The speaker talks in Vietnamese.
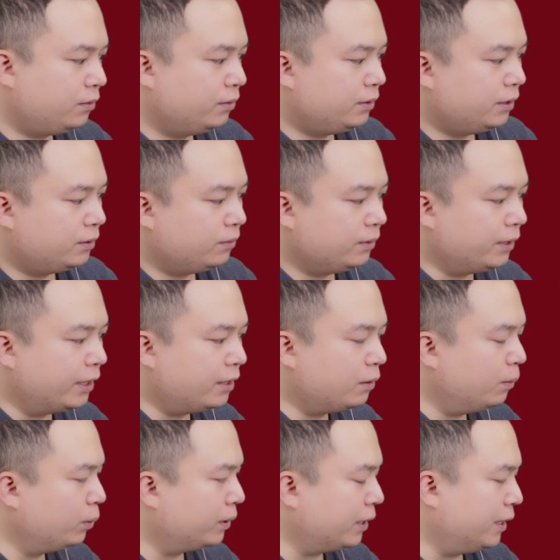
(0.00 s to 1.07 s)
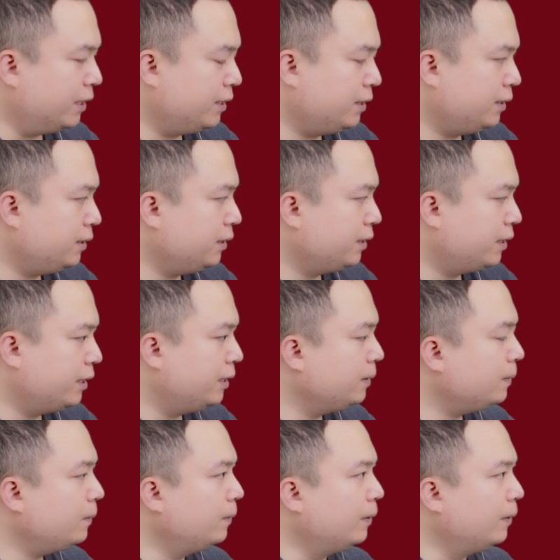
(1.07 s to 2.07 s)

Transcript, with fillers: tôi thì tôi thấy có một cái ý kiến